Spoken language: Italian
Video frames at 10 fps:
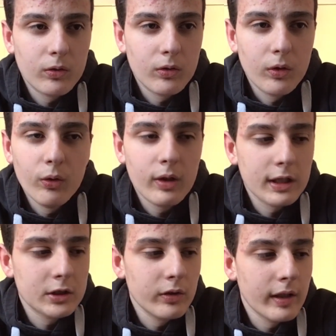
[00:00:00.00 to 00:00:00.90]
con
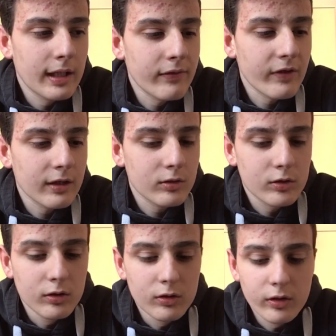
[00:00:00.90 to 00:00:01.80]
l'occasione che ha
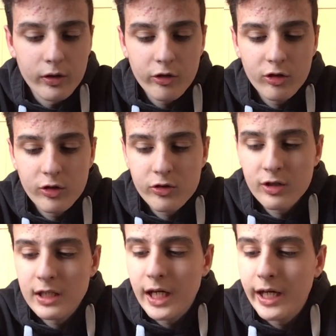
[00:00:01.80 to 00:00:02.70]
fatto è riuscito a
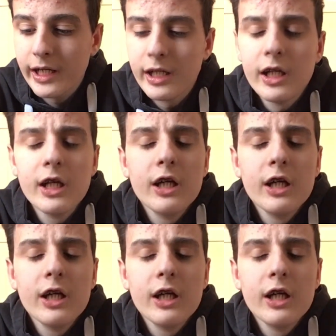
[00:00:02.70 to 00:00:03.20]
segnare.